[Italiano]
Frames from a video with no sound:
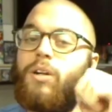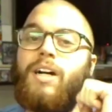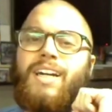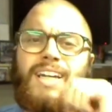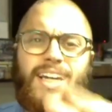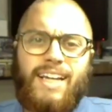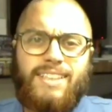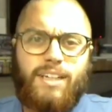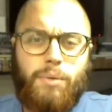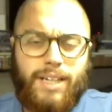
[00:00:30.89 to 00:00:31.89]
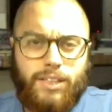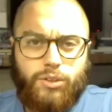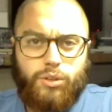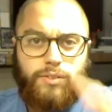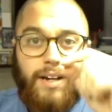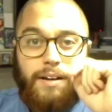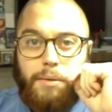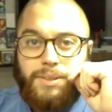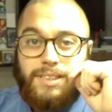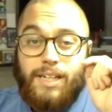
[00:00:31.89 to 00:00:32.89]
Allora, se qualche giorno fa
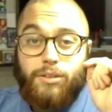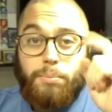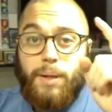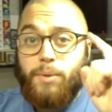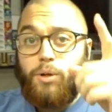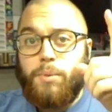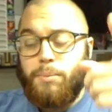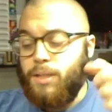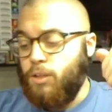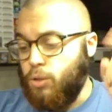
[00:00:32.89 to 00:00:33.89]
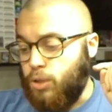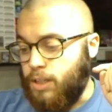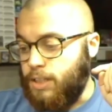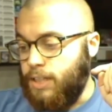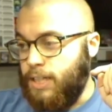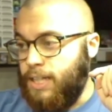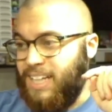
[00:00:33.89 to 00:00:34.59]
avevamo assegnato il premio come miglior